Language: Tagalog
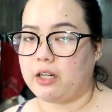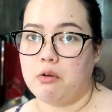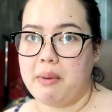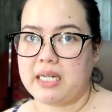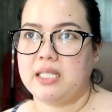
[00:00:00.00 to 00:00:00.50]

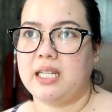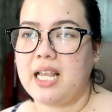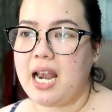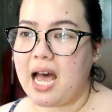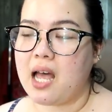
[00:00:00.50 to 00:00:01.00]
eco bags na
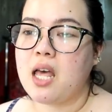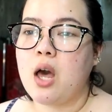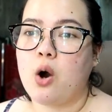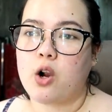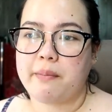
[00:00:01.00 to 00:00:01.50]
dala
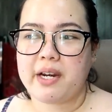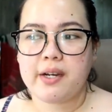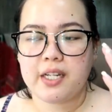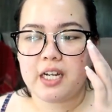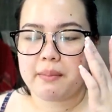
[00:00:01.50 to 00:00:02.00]
or
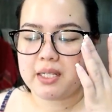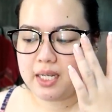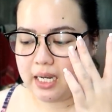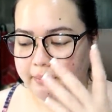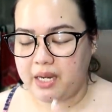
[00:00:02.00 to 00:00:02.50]
meron din naman
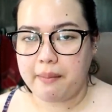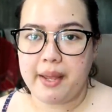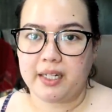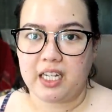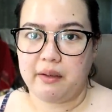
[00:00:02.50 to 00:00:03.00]
silang
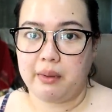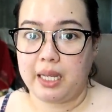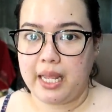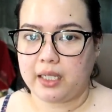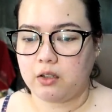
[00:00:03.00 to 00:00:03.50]
binibenta ng
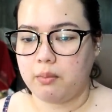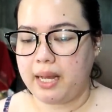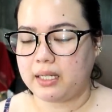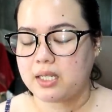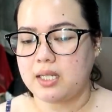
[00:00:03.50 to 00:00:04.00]
mga eco
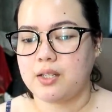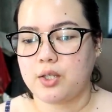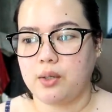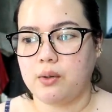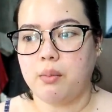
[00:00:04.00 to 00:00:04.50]
bags.
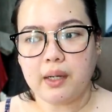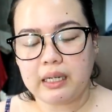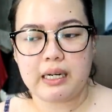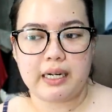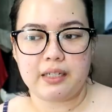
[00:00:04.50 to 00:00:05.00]
So,
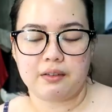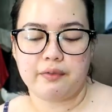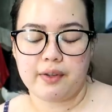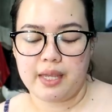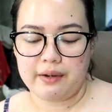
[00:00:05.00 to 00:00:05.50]
bongga na rin. Good
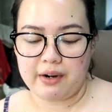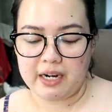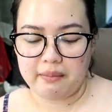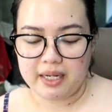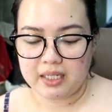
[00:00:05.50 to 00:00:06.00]
for the
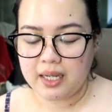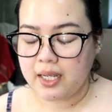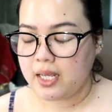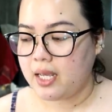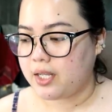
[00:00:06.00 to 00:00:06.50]
environment.
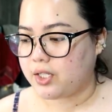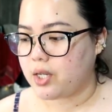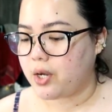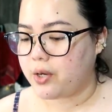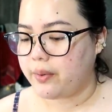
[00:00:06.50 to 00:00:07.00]

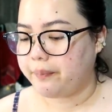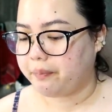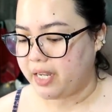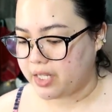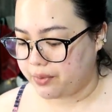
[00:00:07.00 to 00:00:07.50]
So,
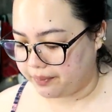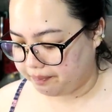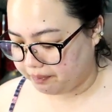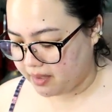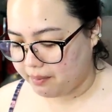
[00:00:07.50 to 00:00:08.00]
ayun.
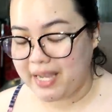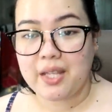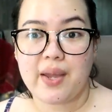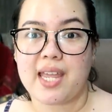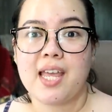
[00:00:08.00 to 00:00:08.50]
By
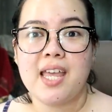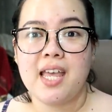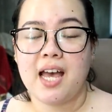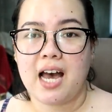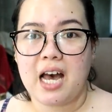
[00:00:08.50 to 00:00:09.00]
the way,
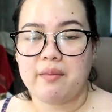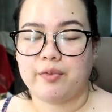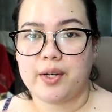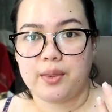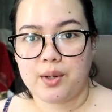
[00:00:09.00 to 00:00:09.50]
um,
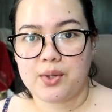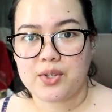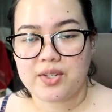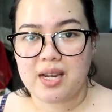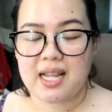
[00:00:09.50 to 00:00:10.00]
for
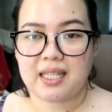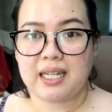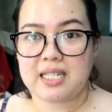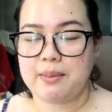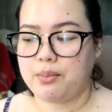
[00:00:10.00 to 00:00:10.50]
those na
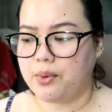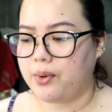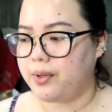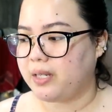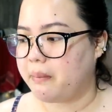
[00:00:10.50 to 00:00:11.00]
taga
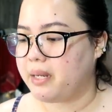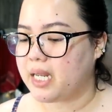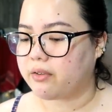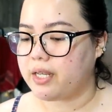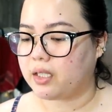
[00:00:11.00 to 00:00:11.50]
Cebu,
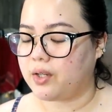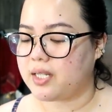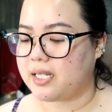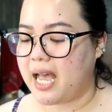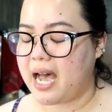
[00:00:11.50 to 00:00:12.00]
nabili ko ito
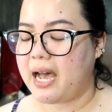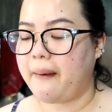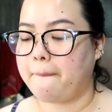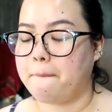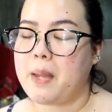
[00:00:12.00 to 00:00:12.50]
sa
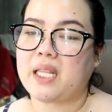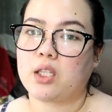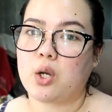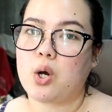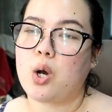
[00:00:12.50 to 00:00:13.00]

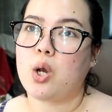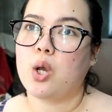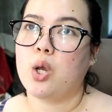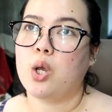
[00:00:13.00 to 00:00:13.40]
Metro